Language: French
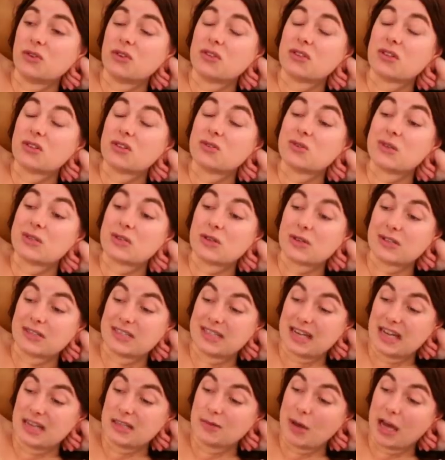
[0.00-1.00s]

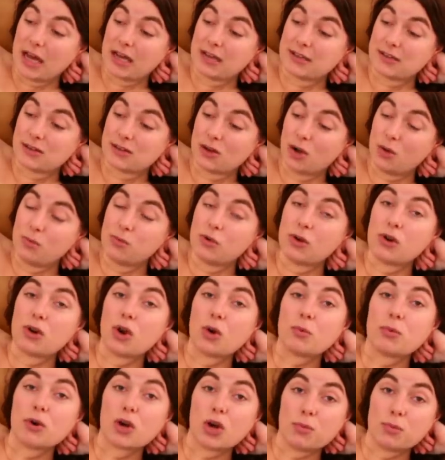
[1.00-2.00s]
276, par exemple,
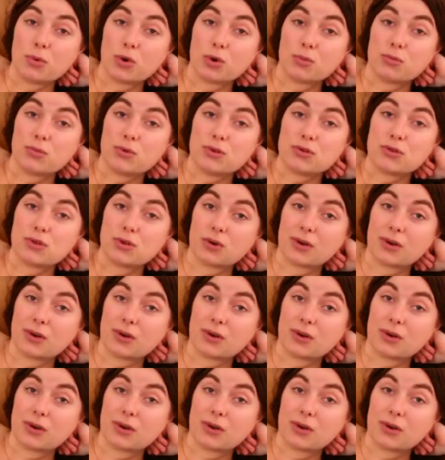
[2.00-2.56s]
l'empereur Probus